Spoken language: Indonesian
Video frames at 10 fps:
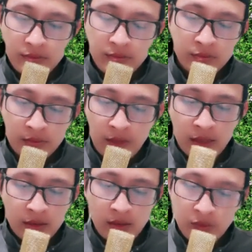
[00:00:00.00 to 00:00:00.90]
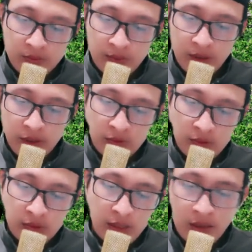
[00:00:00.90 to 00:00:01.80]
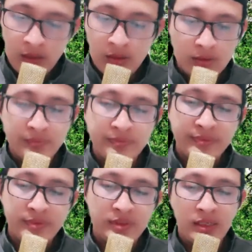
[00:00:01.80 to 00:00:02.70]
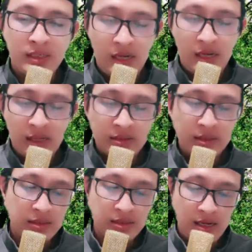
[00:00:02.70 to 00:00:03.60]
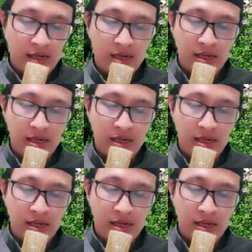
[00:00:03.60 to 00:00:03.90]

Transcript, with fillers: Nah, terus berikutnya kita selesai.